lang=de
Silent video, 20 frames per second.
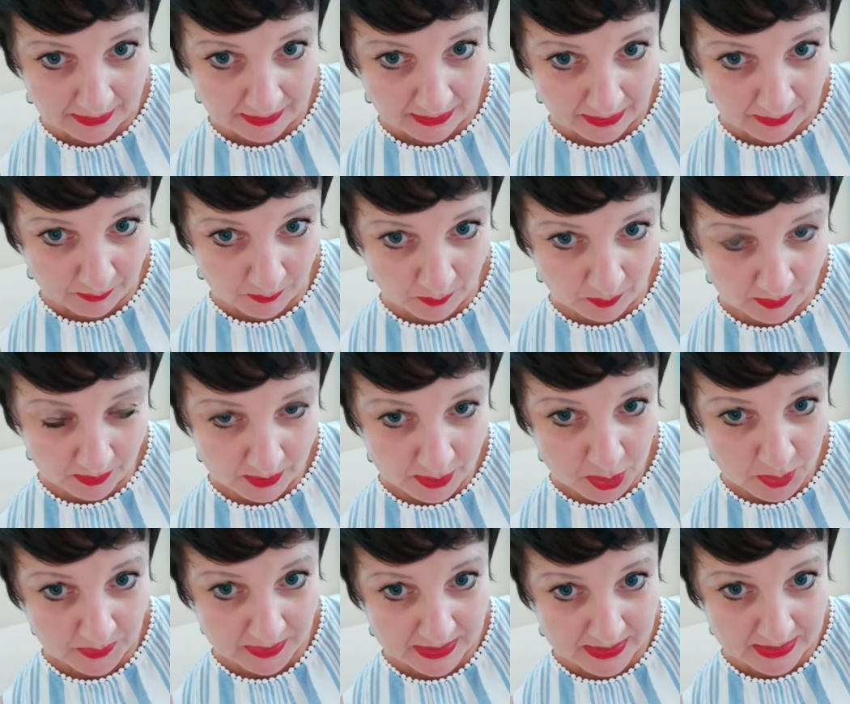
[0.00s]
Amon,
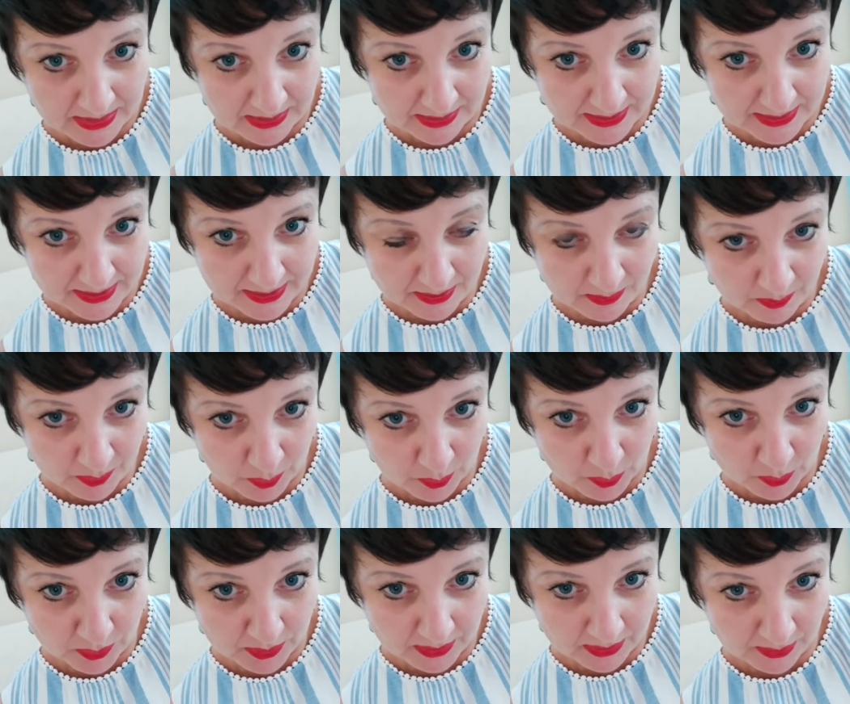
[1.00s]
Spezialistin
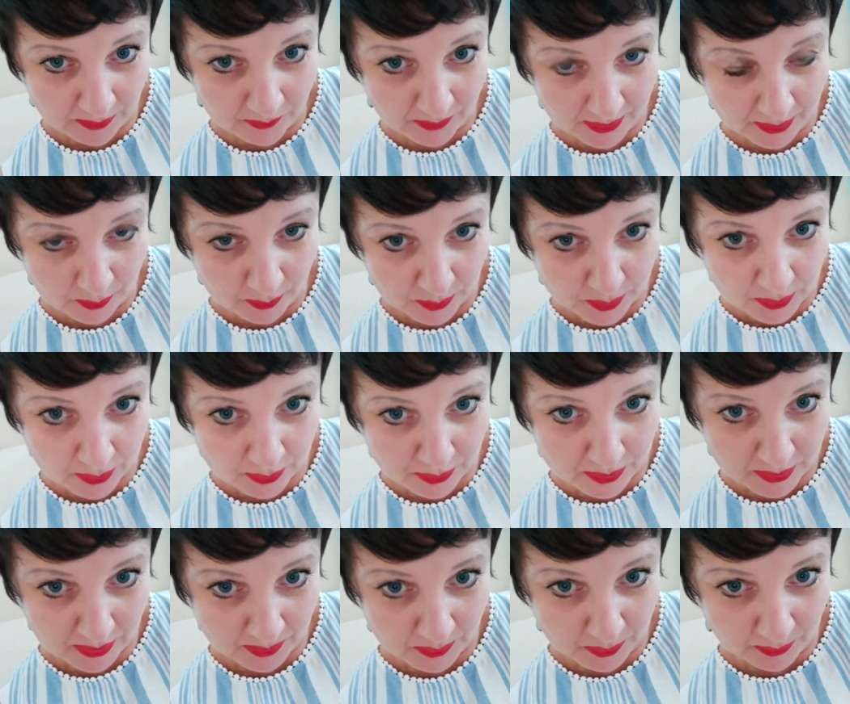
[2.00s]
Produktentwicklung,
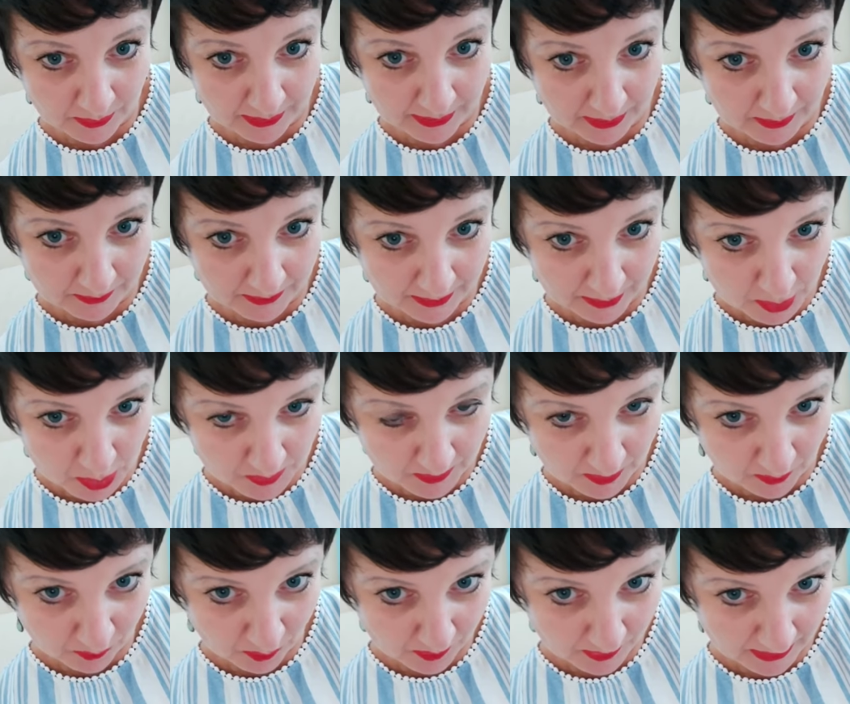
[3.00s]
Sourcing,
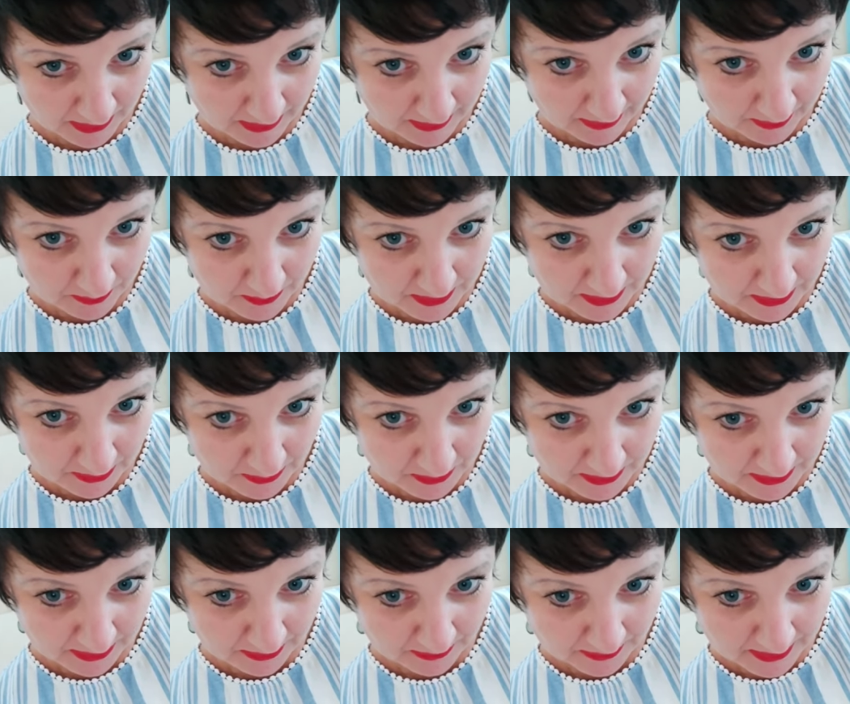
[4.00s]
Projektmanagement für
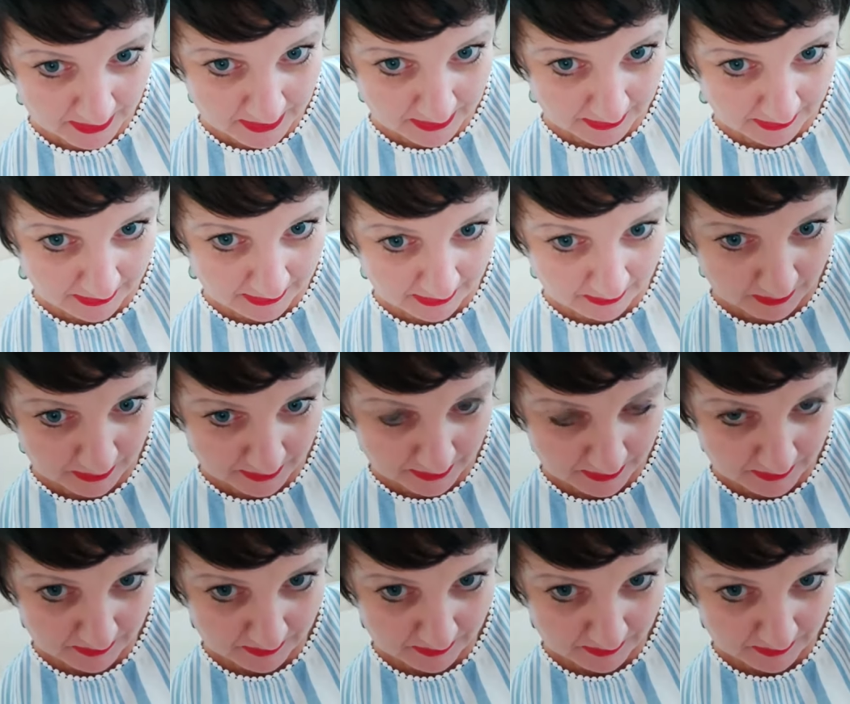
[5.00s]
Bekleidungsindustrie und Designlabels.